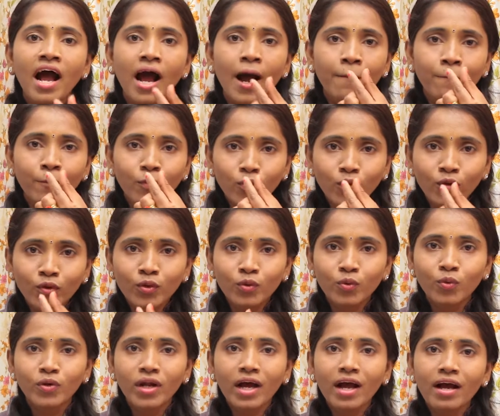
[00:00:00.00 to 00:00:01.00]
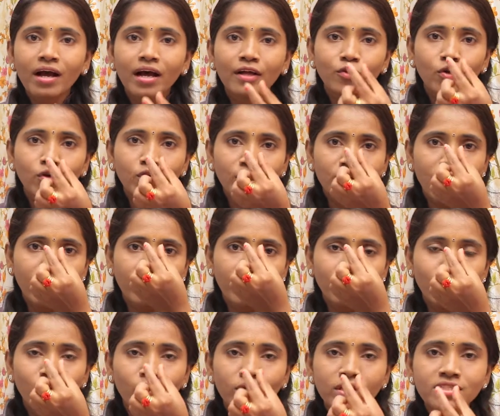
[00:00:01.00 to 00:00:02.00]
ఆ ముక్కును కూడా దొడ్డుగా ఉన్న
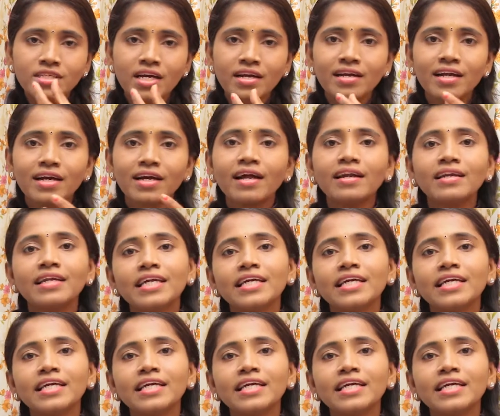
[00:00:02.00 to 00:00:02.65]
ముక్కుని సన్నగా